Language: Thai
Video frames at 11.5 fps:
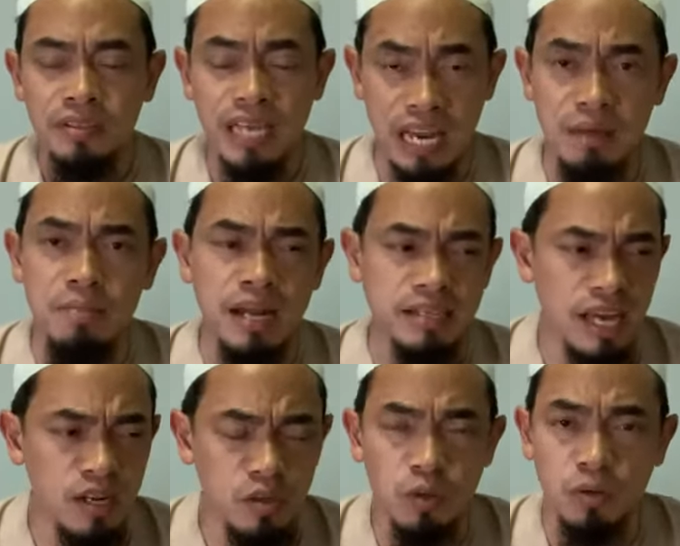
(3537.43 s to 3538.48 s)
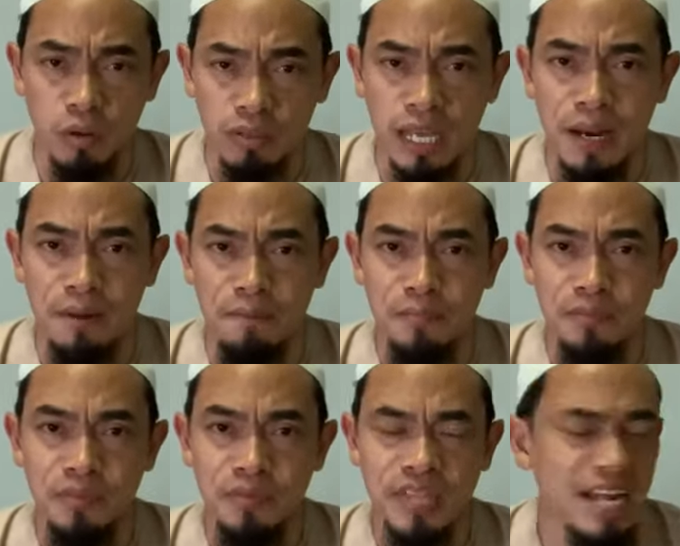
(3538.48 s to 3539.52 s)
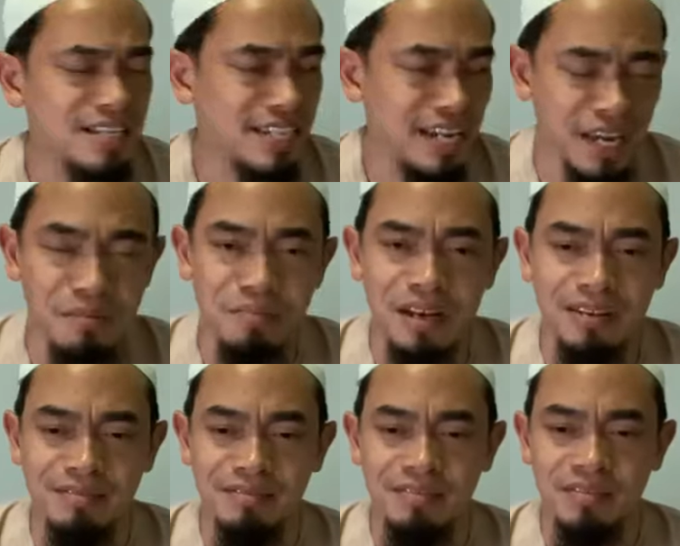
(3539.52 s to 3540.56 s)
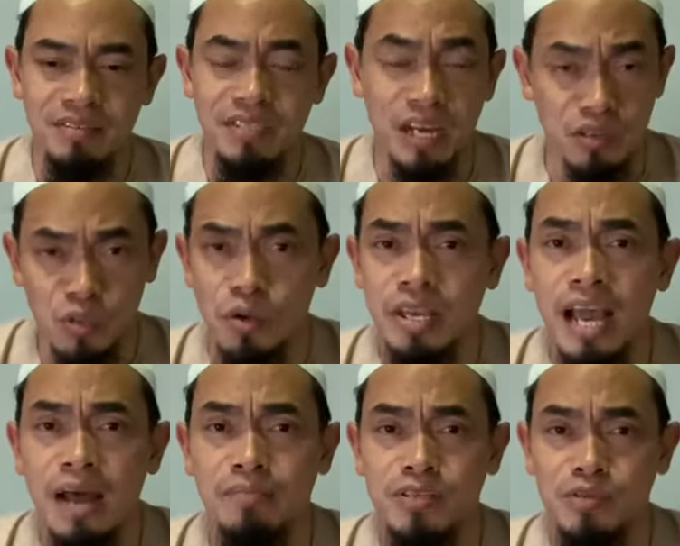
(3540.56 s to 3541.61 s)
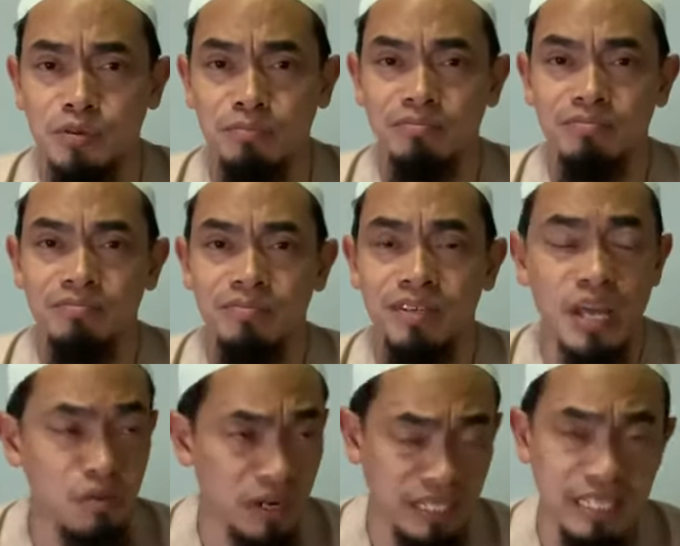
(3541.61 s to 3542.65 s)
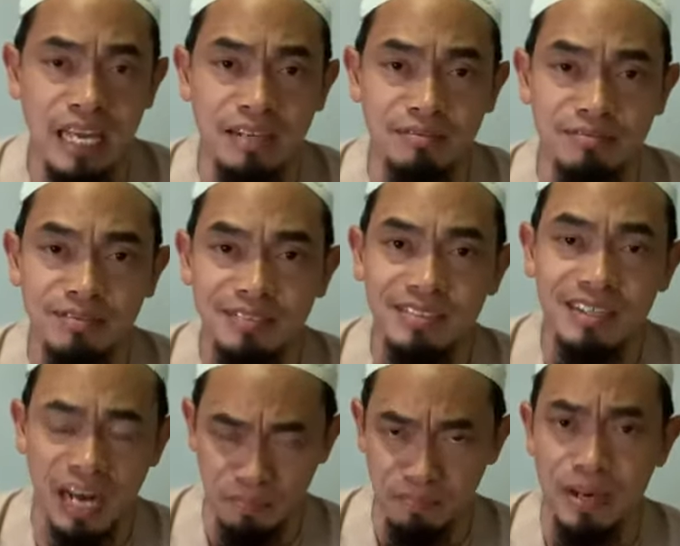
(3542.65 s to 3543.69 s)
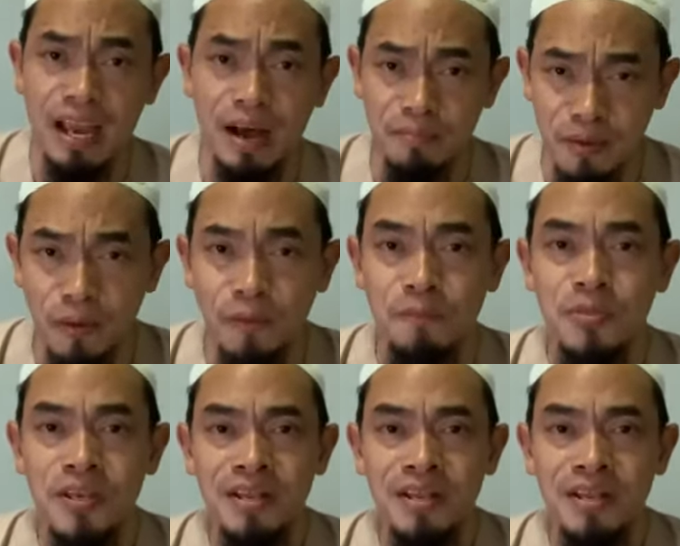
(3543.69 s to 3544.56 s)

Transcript: การละหมาดตะฮะญุดของท่านจะเห็นมันอย่างสวยงามที่สุดในวันที่ท่านกลับไปหาพระองค์